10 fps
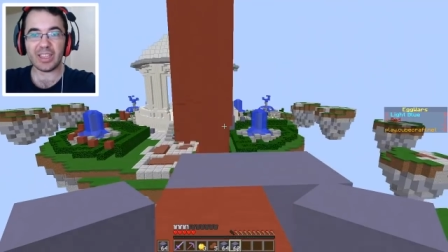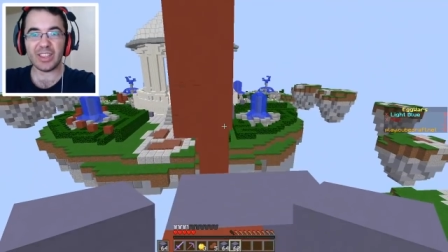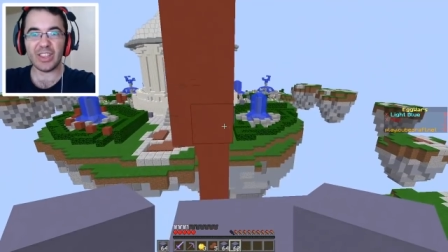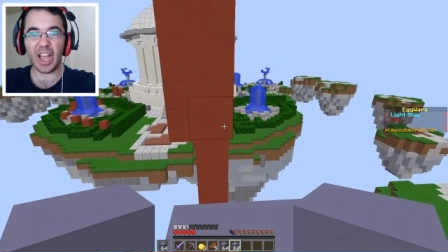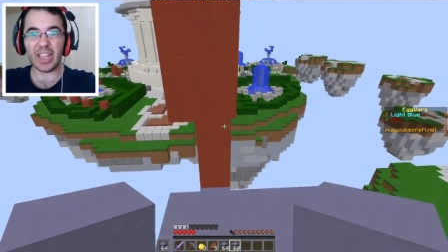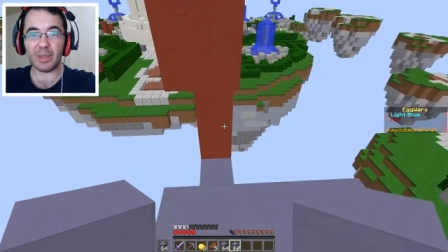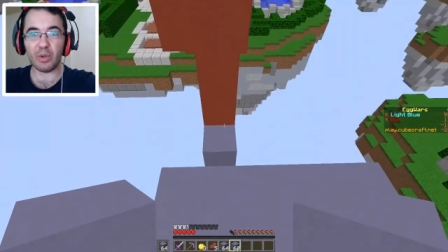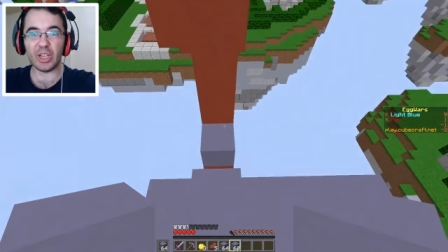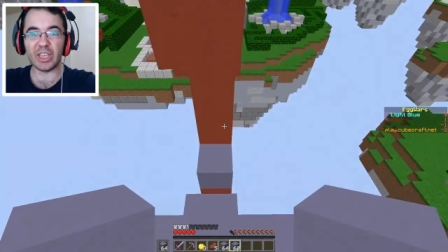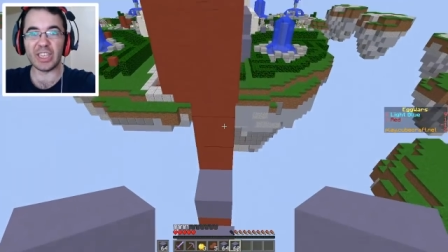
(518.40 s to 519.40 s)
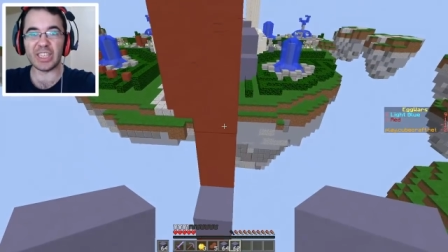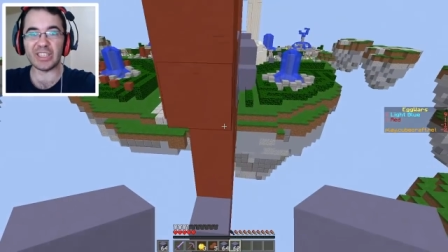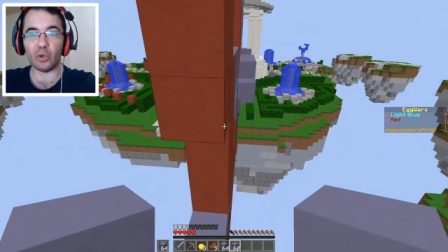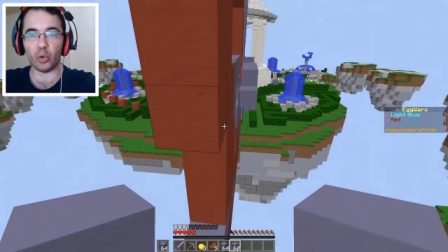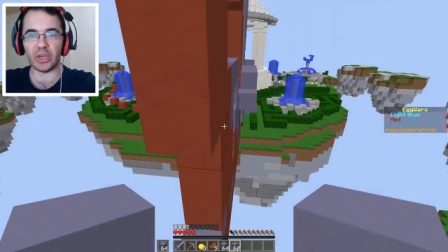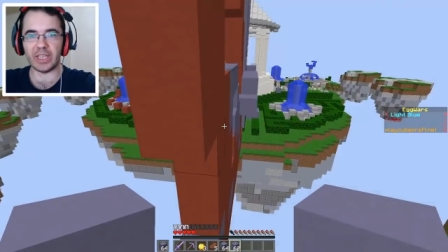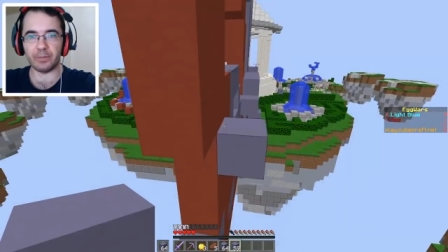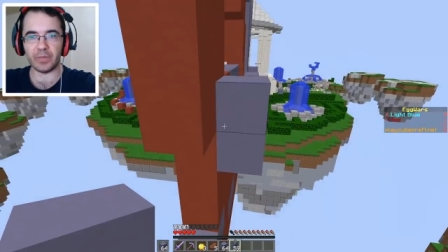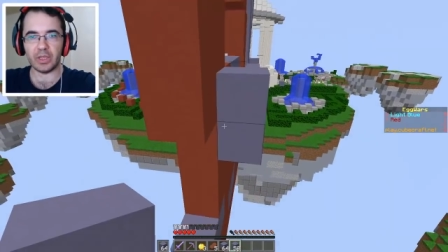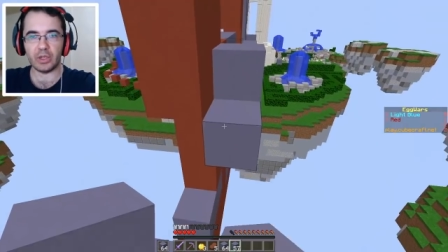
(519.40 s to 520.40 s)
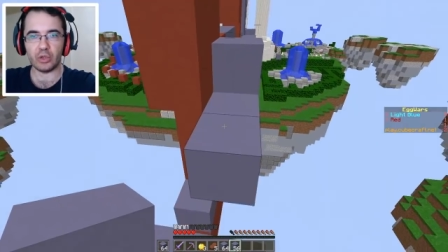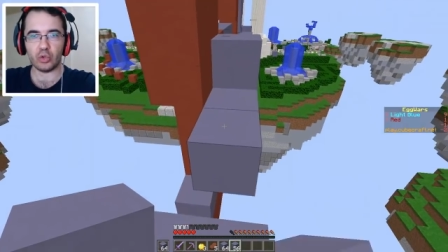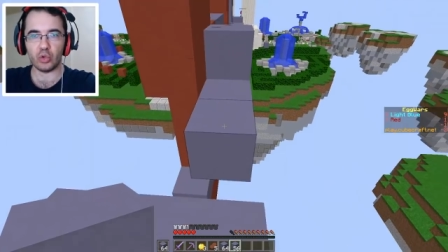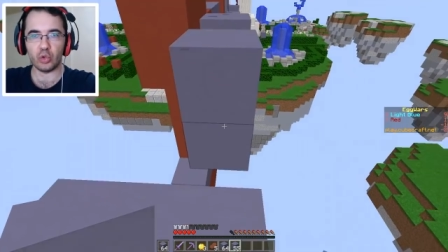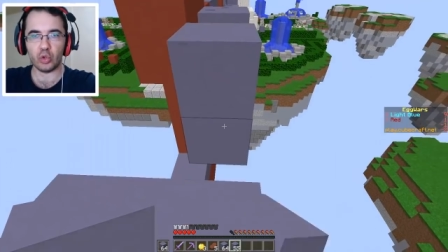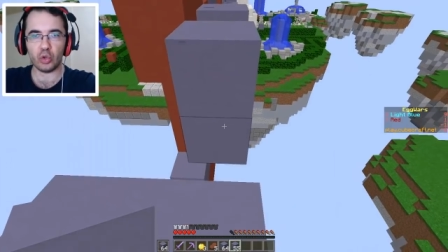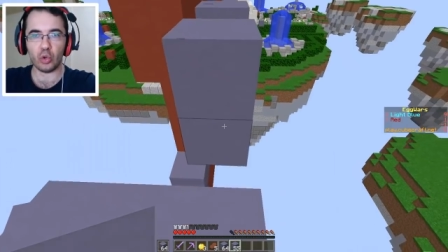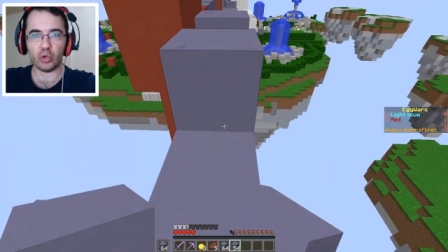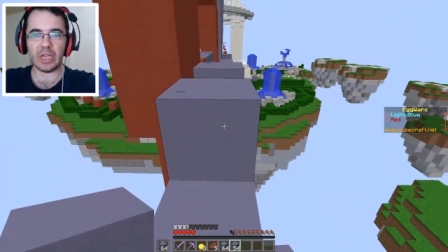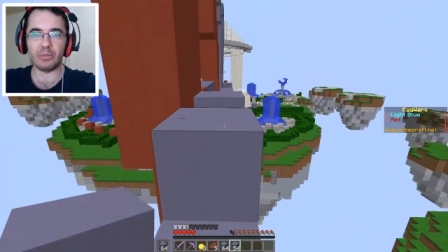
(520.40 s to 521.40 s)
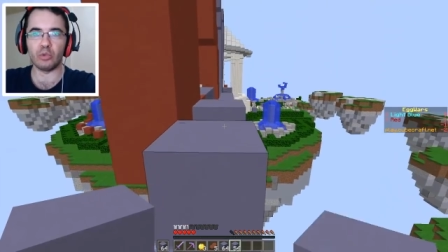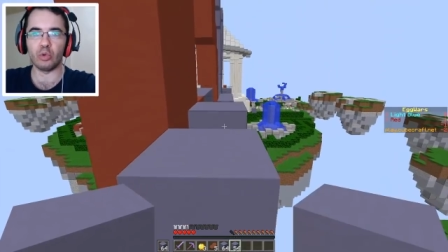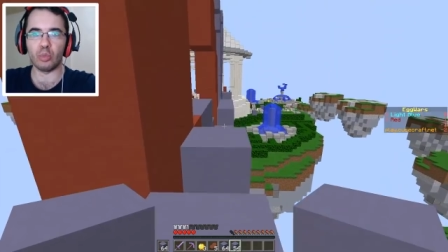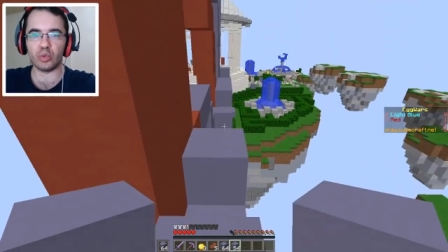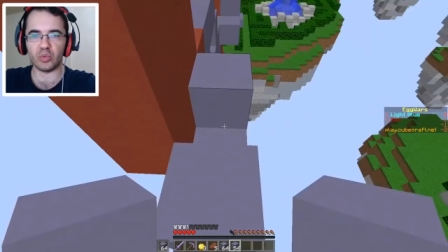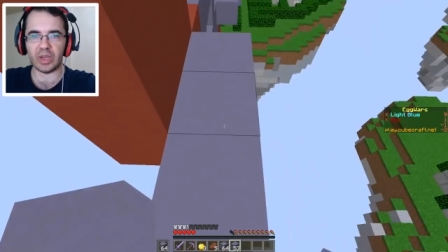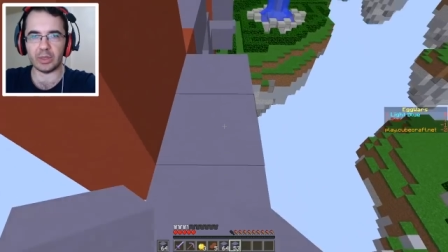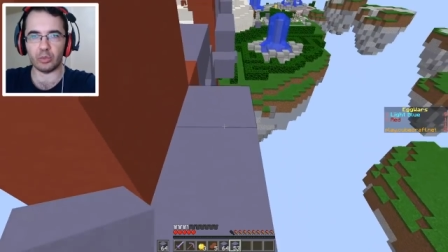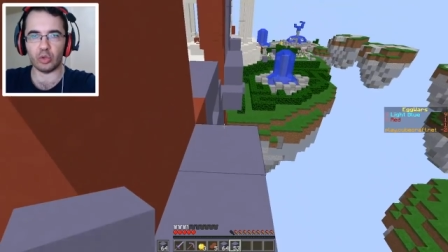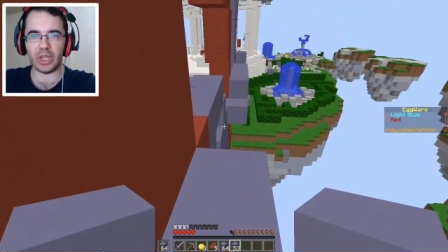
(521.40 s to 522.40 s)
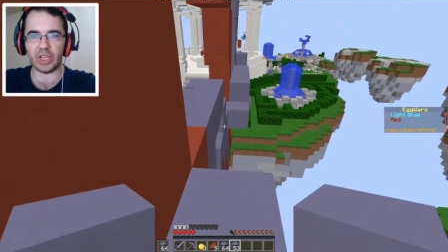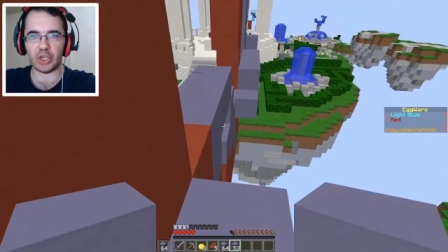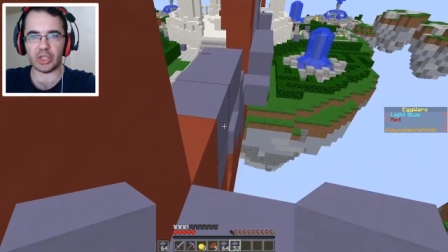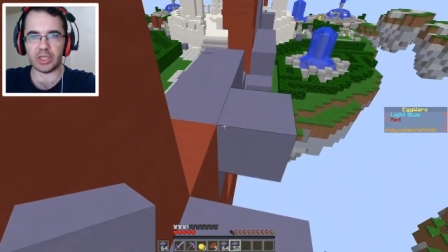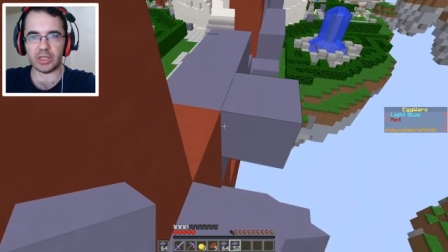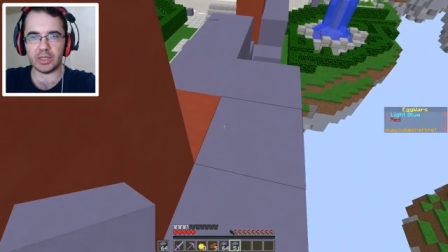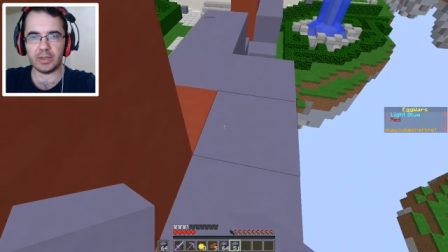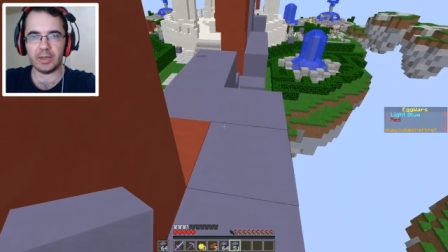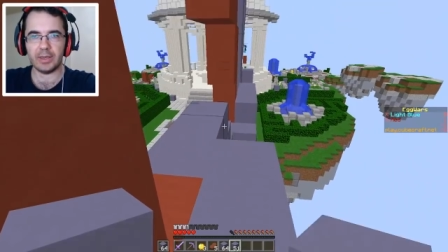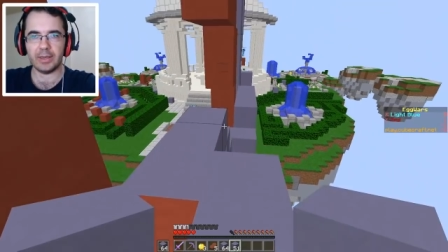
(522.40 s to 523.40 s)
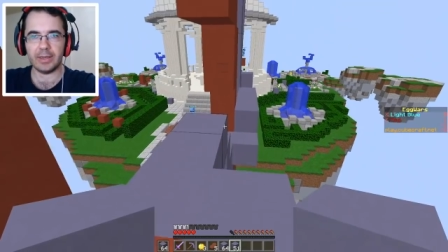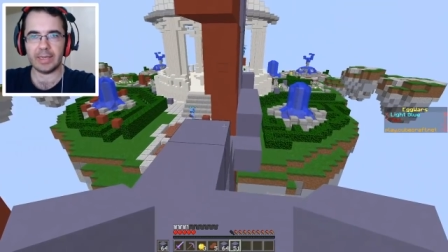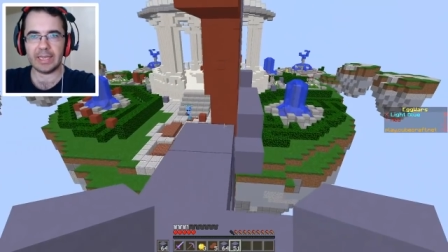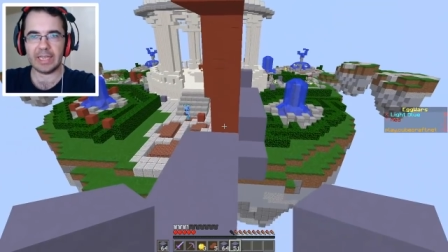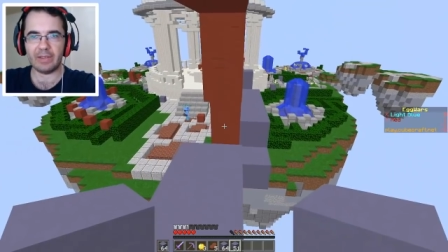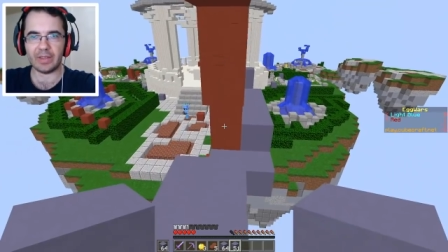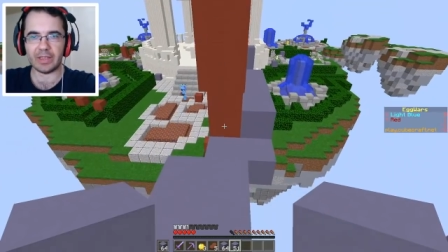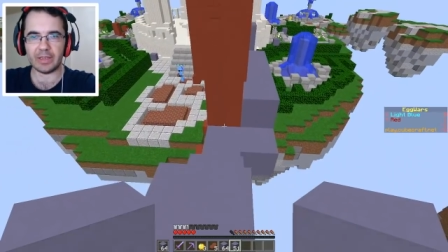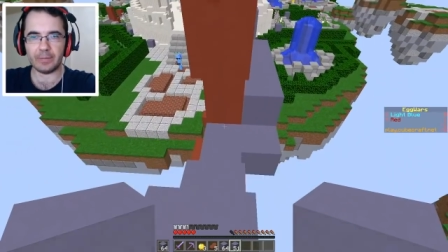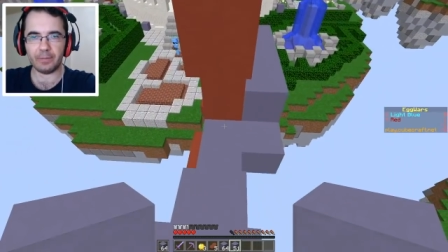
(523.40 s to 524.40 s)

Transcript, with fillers: daha da böyle hırslı oynayayım. Çünkü özel bir durumumuz vardı bugün arkadaşlar. Evet.